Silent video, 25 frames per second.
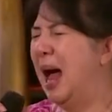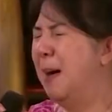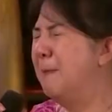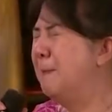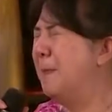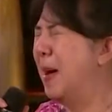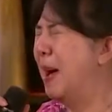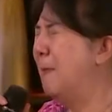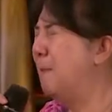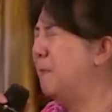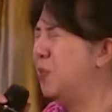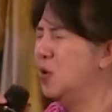
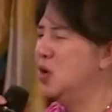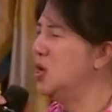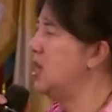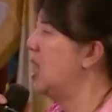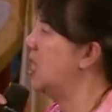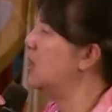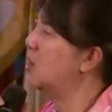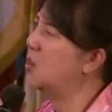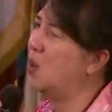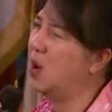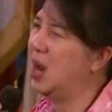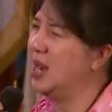apapun
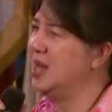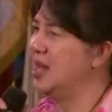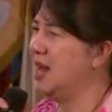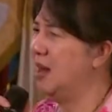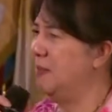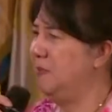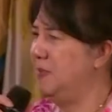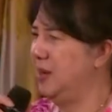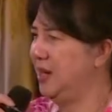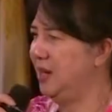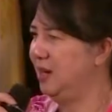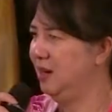yang kau
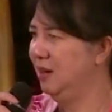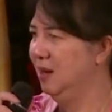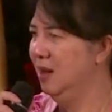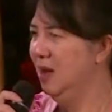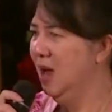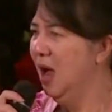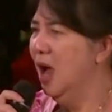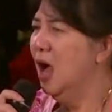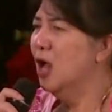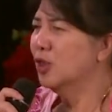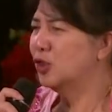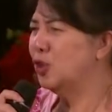hadapi.
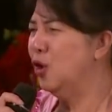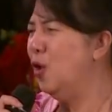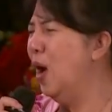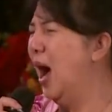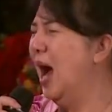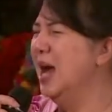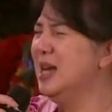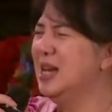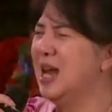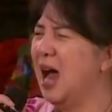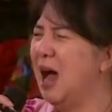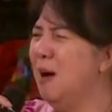
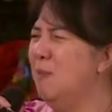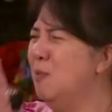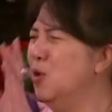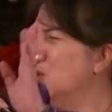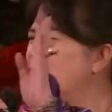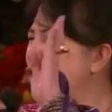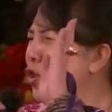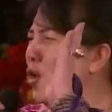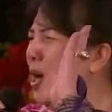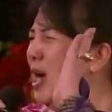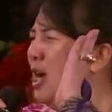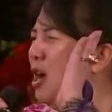Tuhan gak
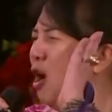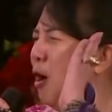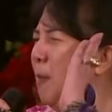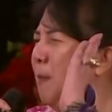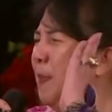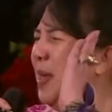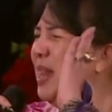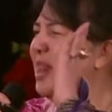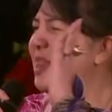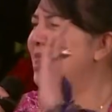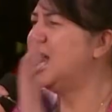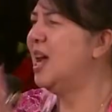butuh engkau
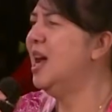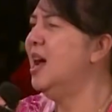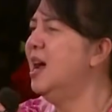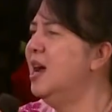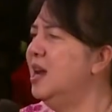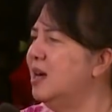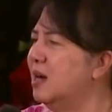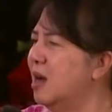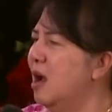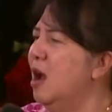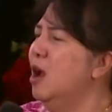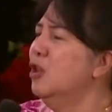
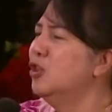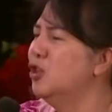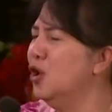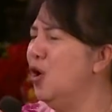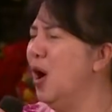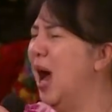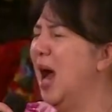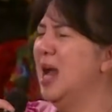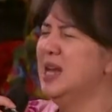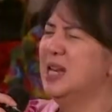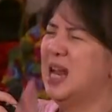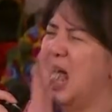pintar.
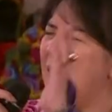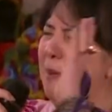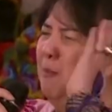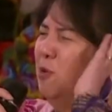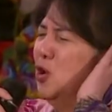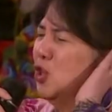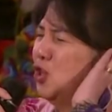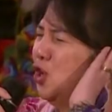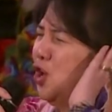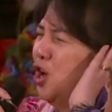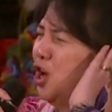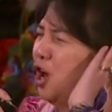Tuhan gak
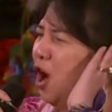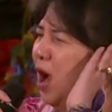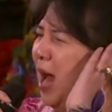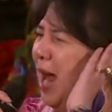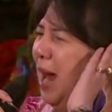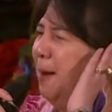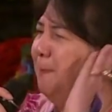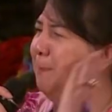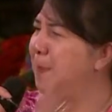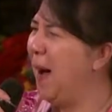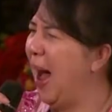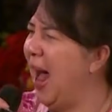butuh engkau
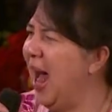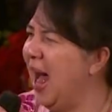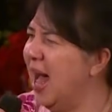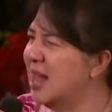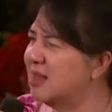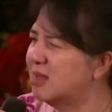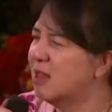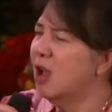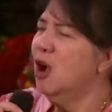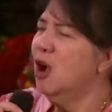hebat.